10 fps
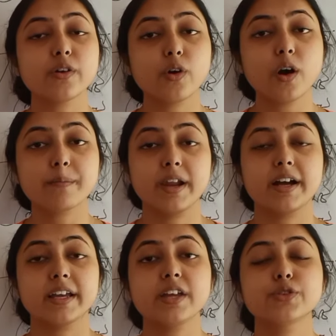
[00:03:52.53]
কম
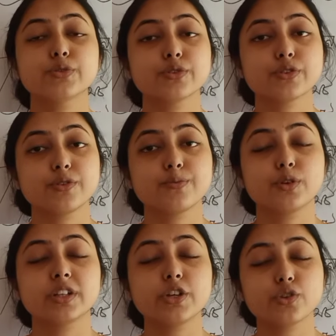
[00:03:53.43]
লাগে যৌন জনন
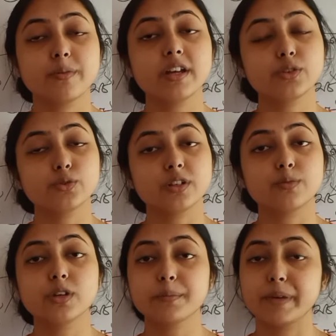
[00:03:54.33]
প্রক্রিয়ার সময়
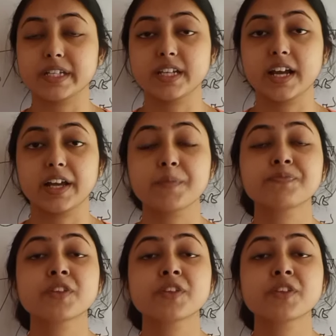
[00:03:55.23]
তুলনামূলক বেশি লাগে